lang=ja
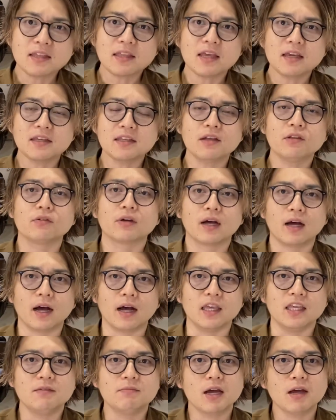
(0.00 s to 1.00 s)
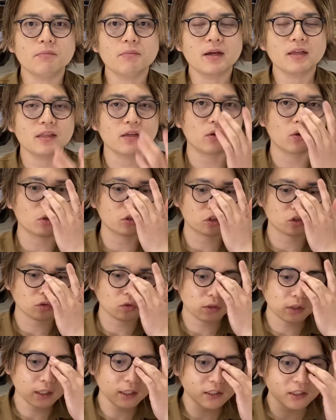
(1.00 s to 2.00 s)
的なのが今までご
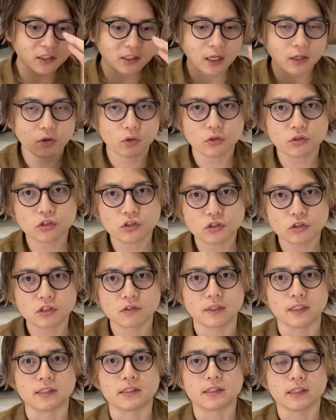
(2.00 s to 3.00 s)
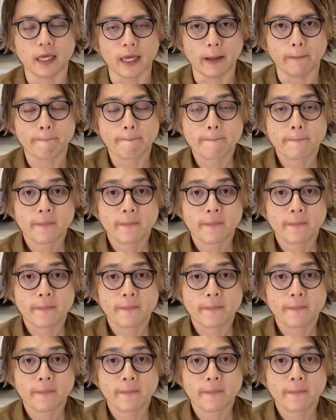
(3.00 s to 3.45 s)
紹介した4種類はですね、